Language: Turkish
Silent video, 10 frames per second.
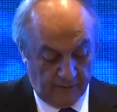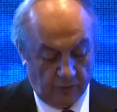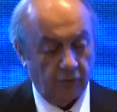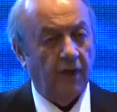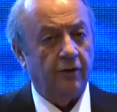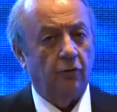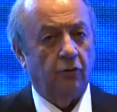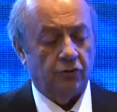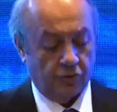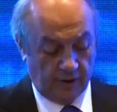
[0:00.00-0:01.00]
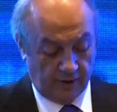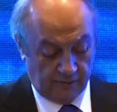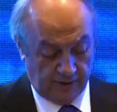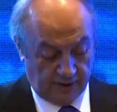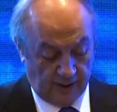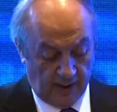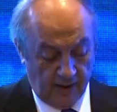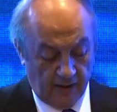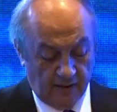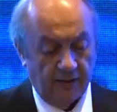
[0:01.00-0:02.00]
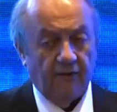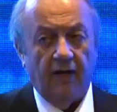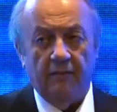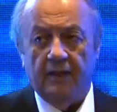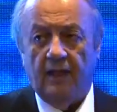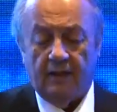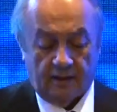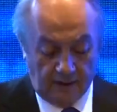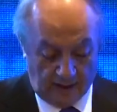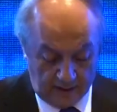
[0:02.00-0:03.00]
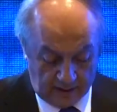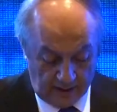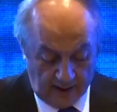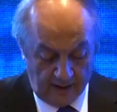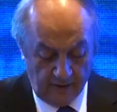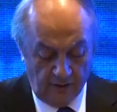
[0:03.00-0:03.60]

Güneydoğu sınırımızda devam eden tehditler